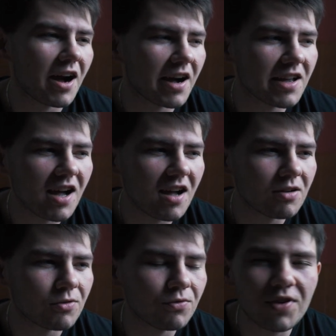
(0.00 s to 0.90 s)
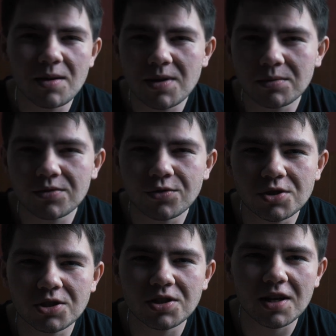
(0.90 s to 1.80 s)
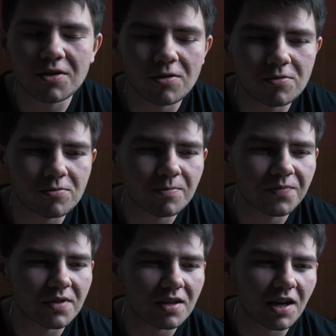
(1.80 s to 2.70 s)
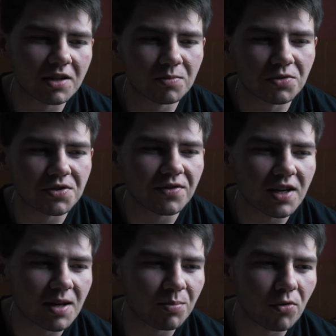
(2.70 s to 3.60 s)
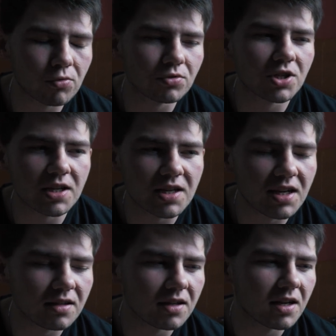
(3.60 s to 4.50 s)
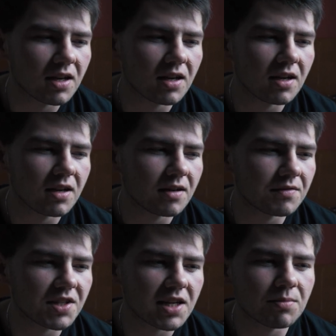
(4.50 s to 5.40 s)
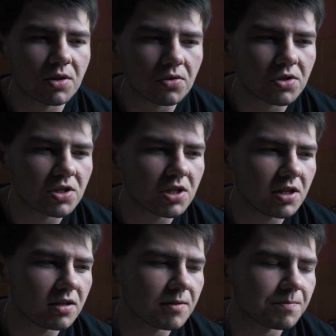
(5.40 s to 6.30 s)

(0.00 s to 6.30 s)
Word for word: A ja uwielbiam tworzyć taką atmosferę połączenia, wzajemności